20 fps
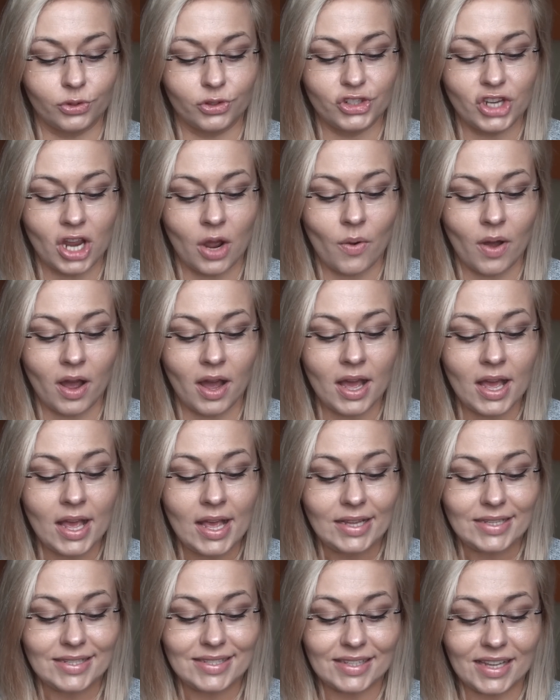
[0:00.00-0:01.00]
do ciała
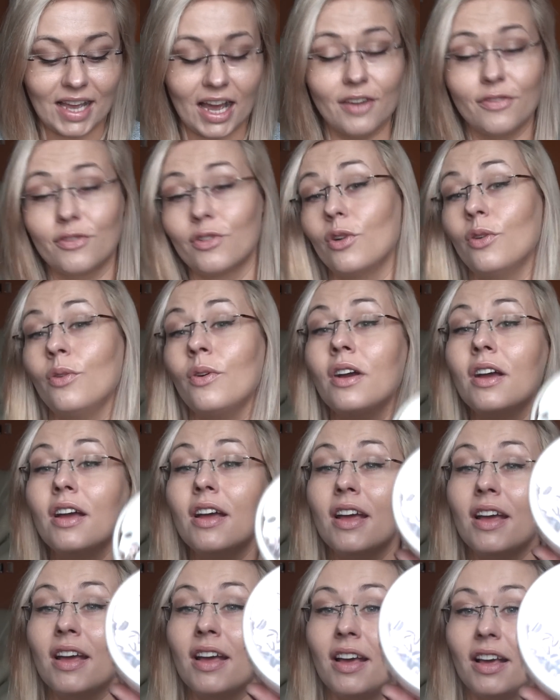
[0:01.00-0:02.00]
z kawą.
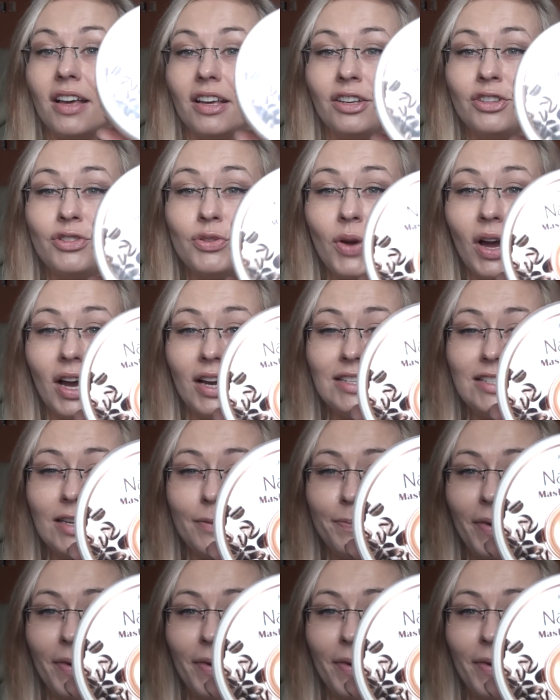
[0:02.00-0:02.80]
I słuchajcie,